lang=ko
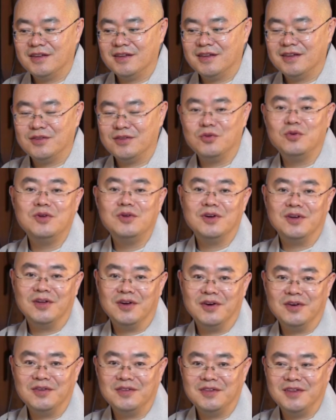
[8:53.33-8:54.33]

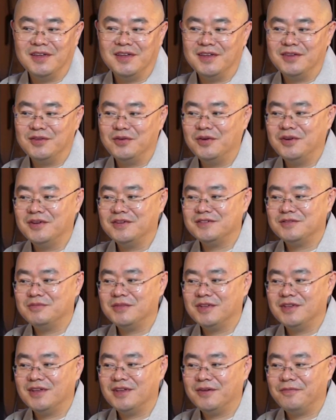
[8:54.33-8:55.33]
놀려요. 네,
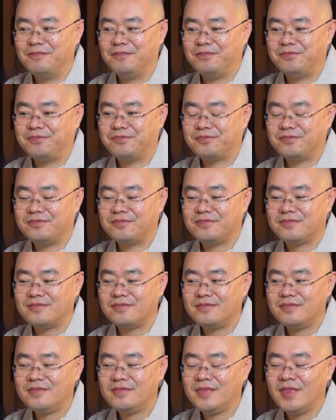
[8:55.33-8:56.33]
놀렸습니다.
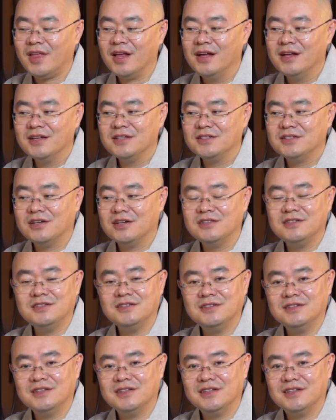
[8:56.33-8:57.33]

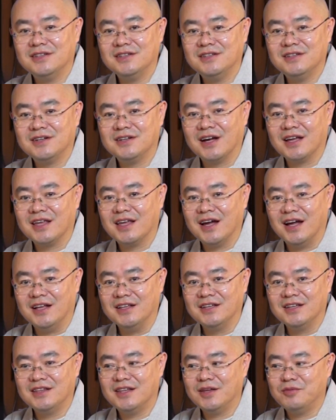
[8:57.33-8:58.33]
저는 늦깎이가
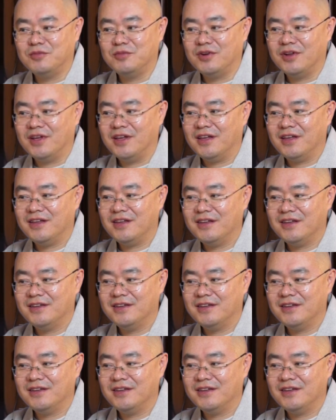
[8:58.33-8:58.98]
아니기 때문에